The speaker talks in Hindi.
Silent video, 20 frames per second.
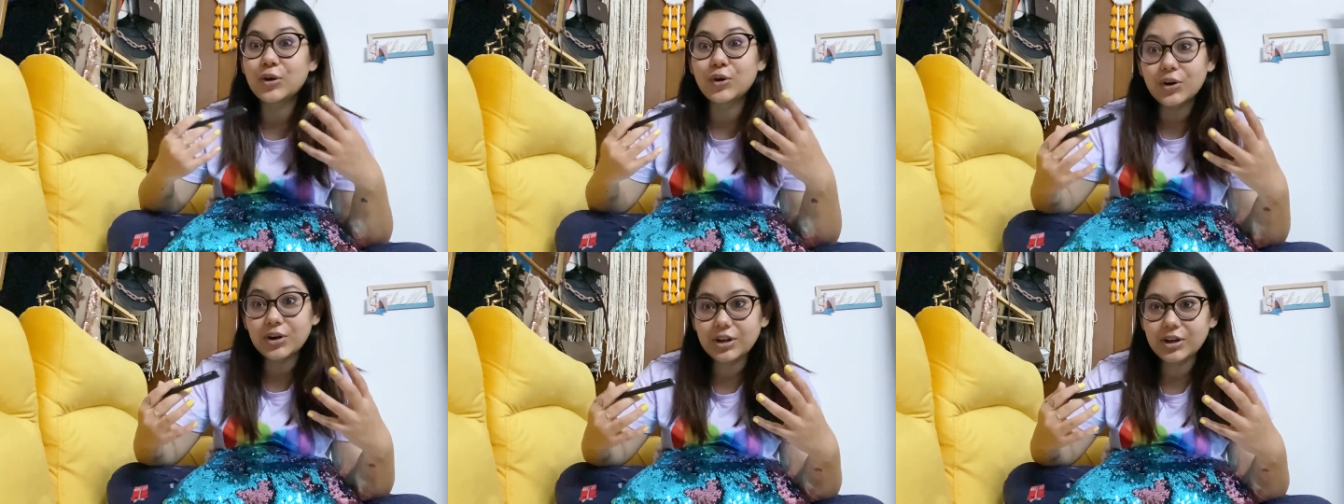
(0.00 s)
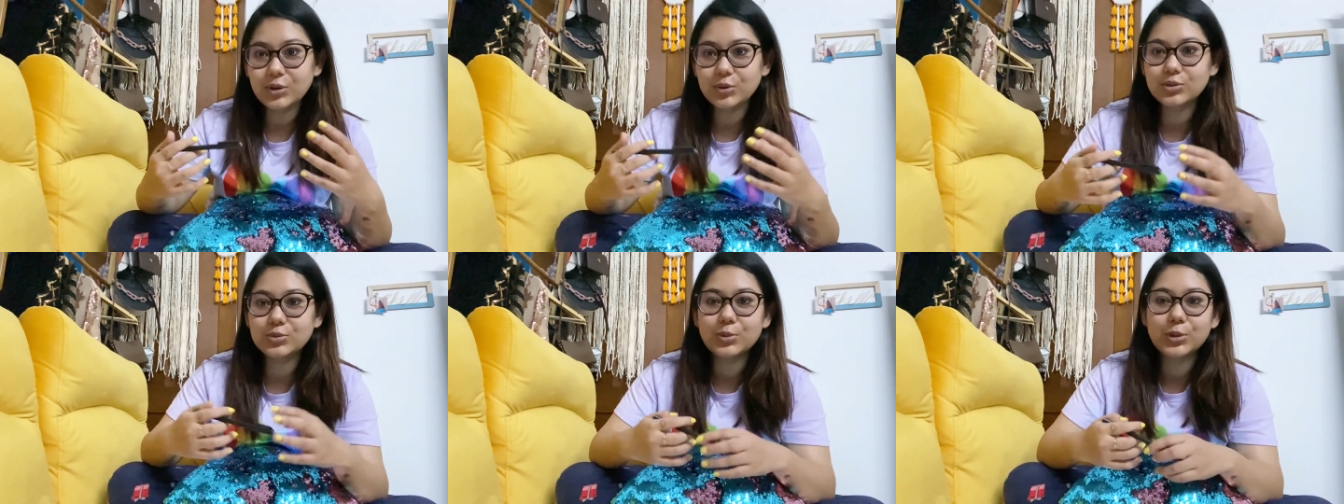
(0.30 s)
गुड
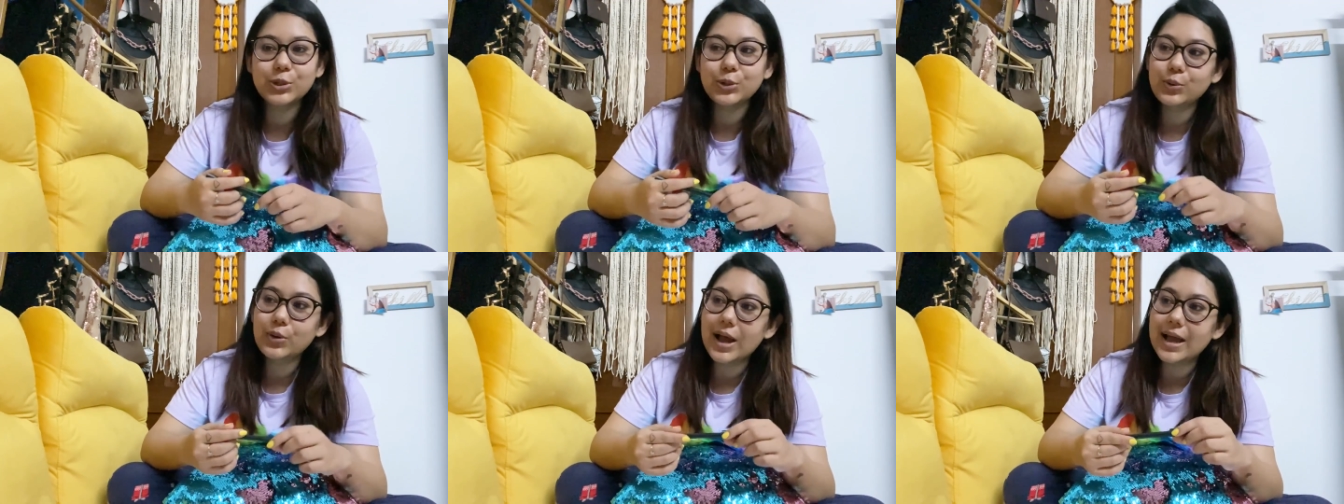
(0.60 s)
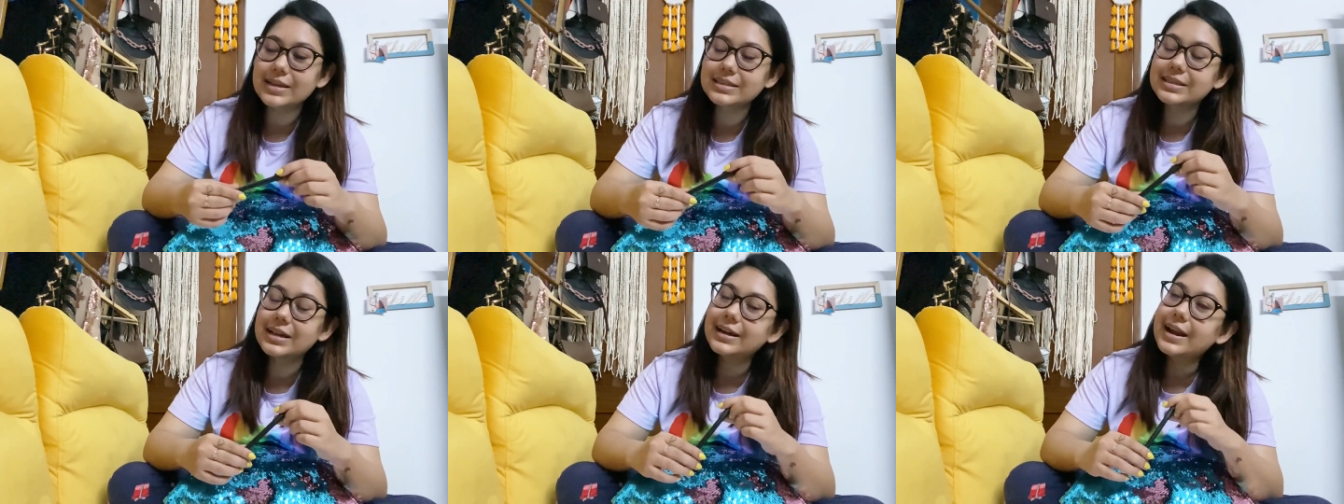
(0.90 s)
न्यूज विद यू
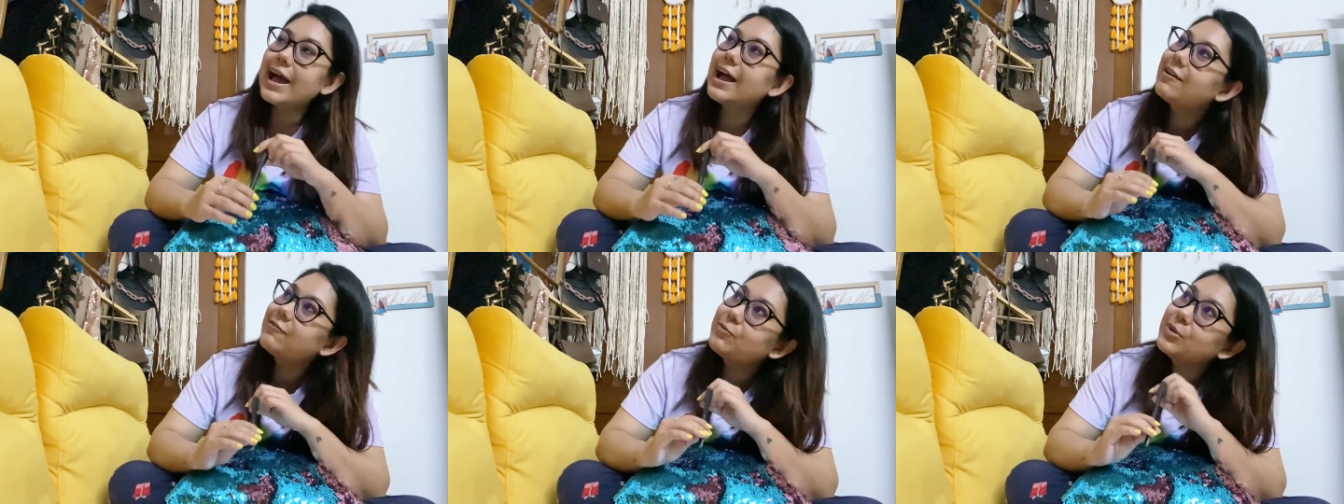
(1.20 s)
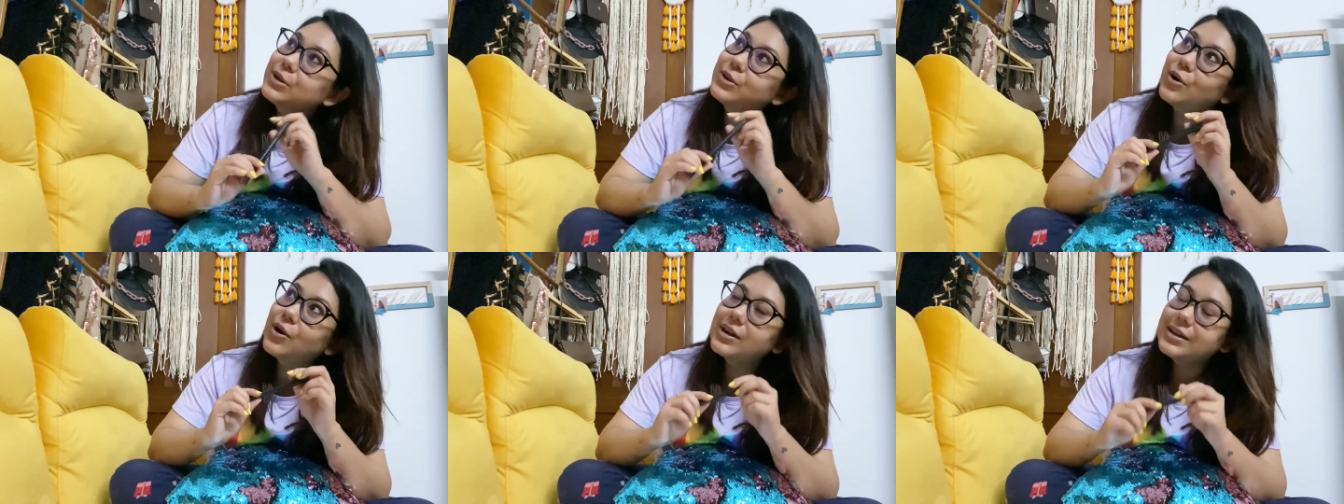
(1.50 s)
गैस दैट आई हैव
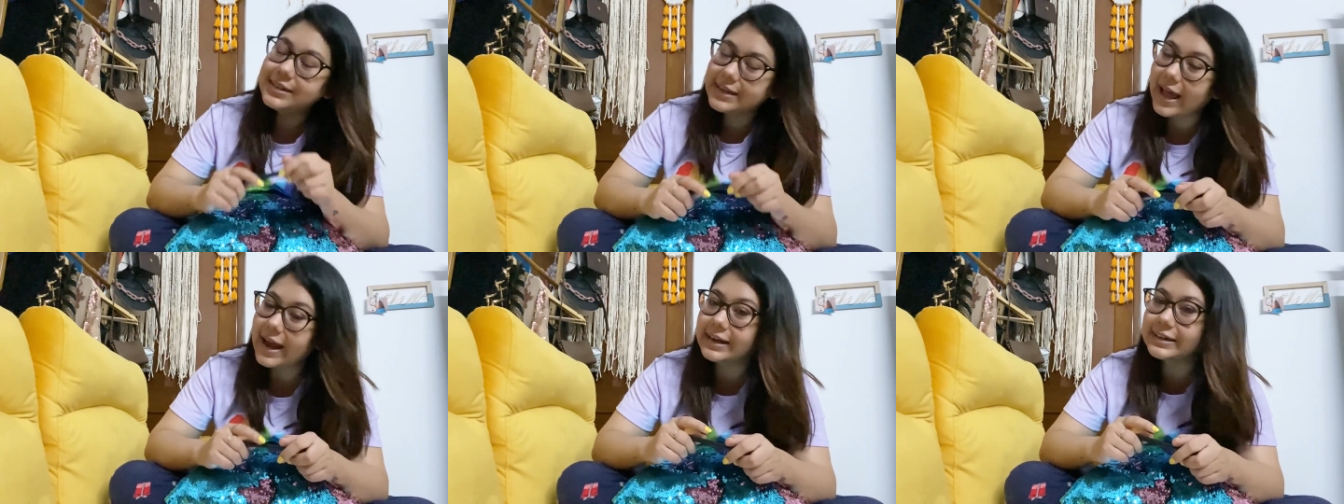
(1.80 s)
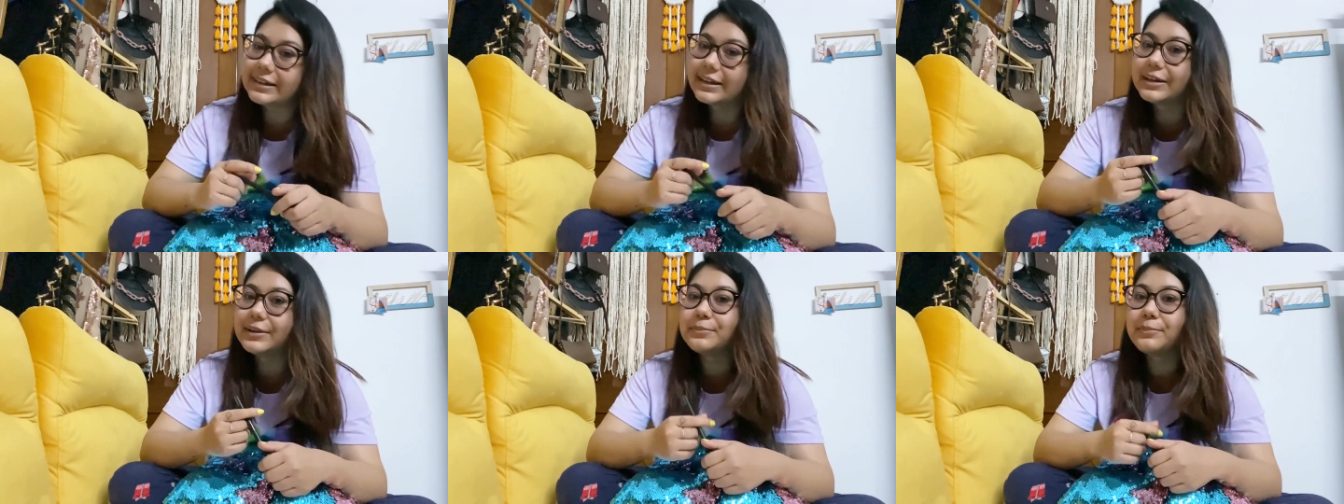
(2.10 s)
बीन
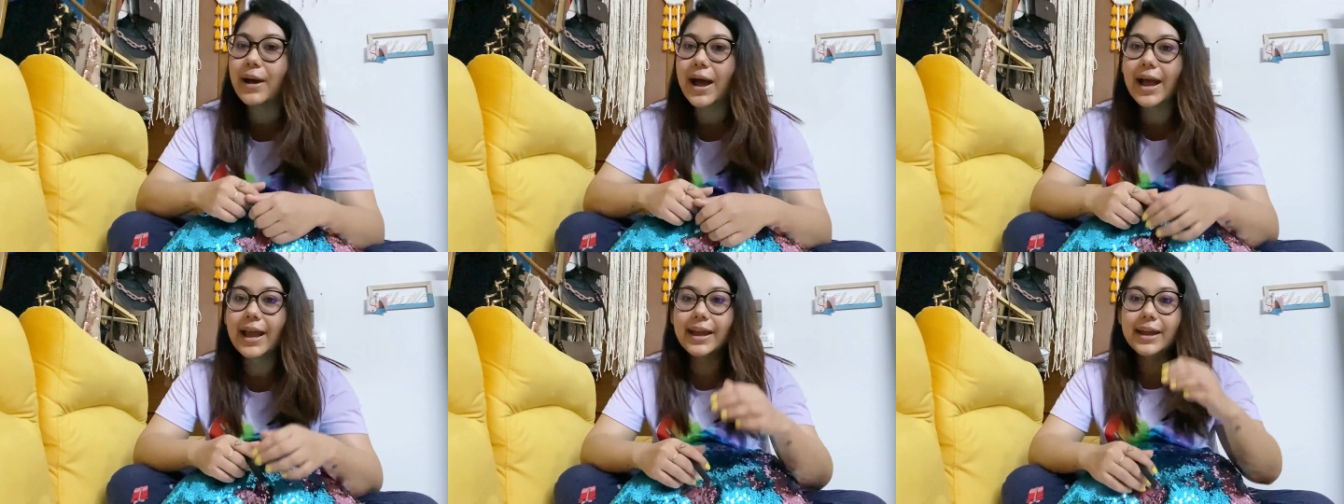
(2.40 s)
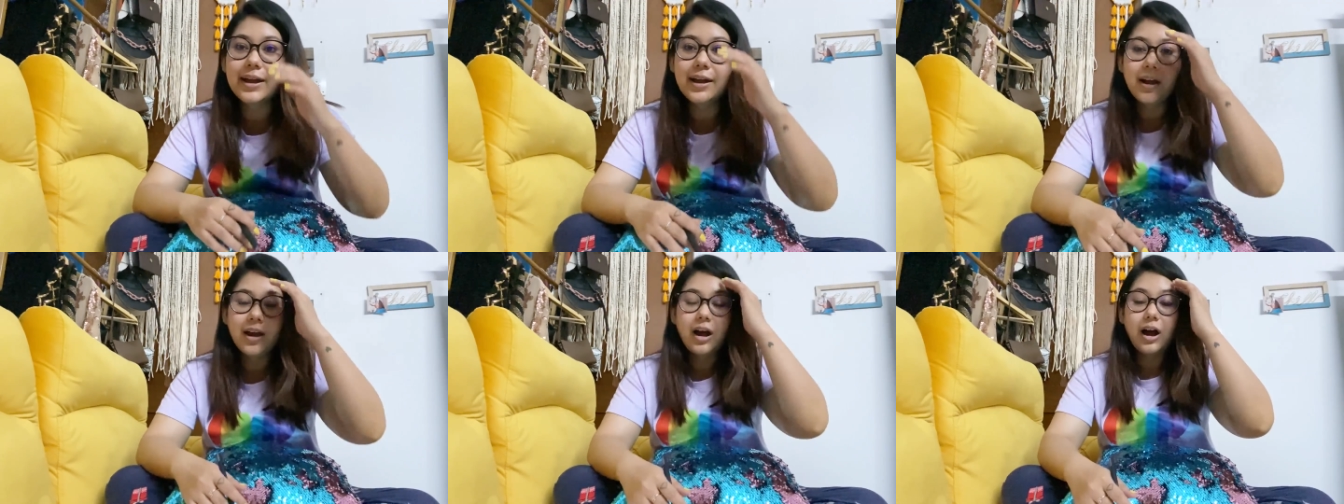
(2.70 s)
कॉन्टेक्टेड बाय